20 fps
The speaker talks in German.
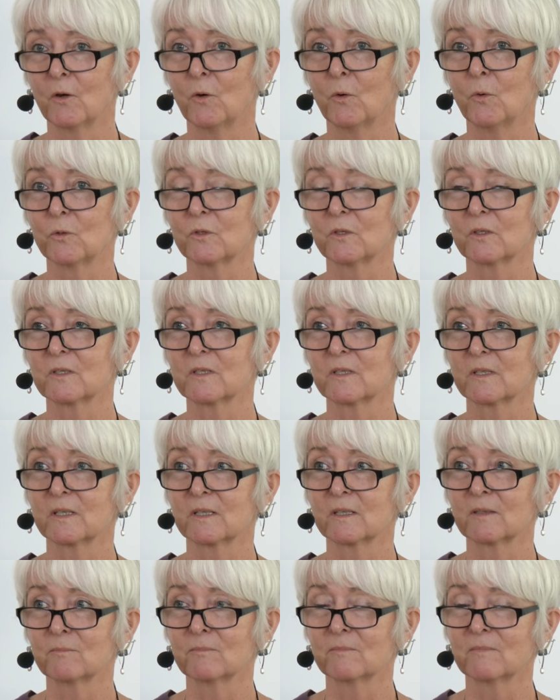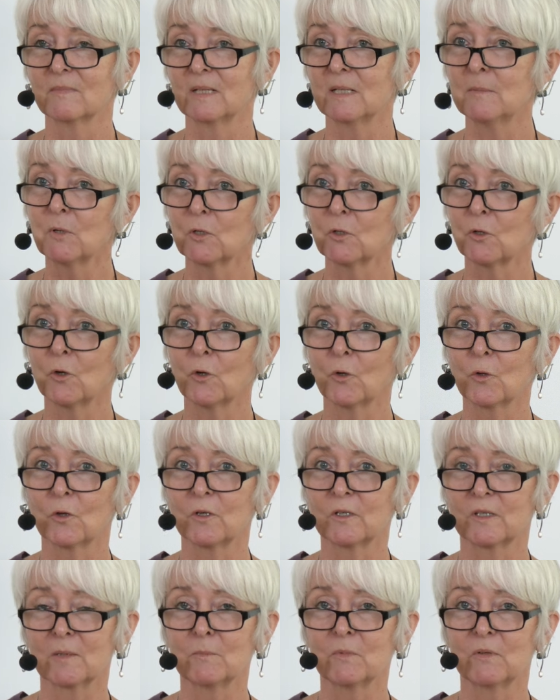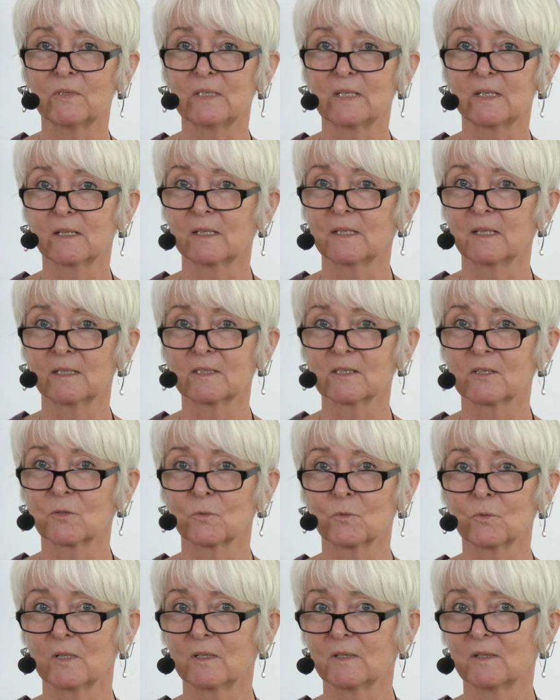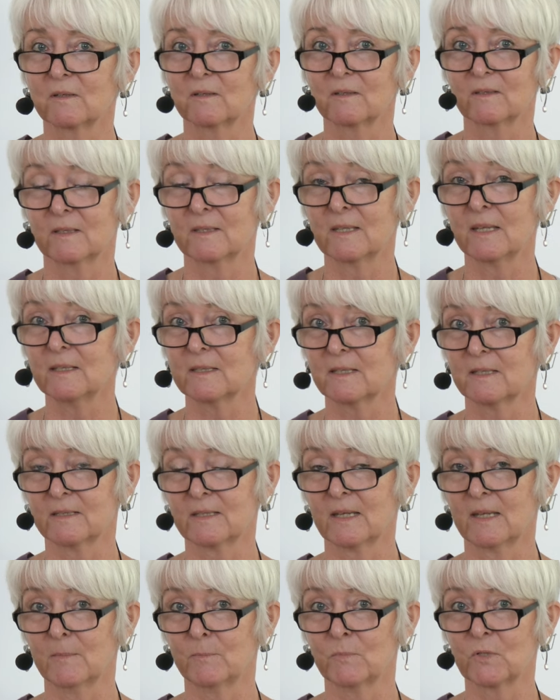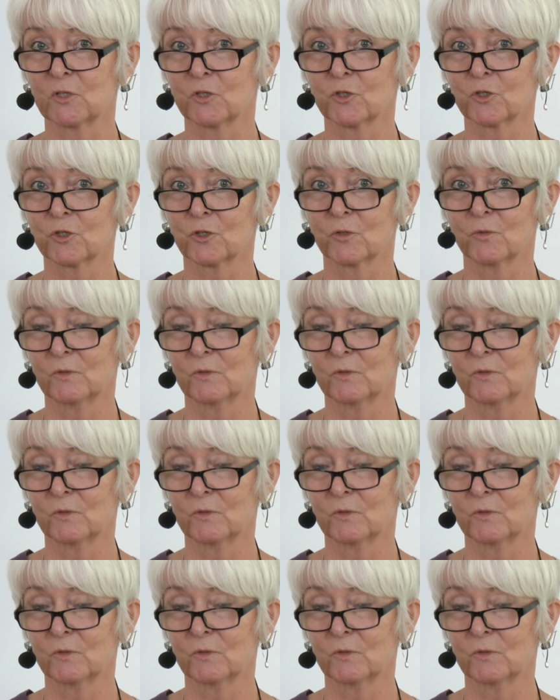Und ähm, immer noch höre ich immer wieder Reaktionen, sehr, sehr skeptisch.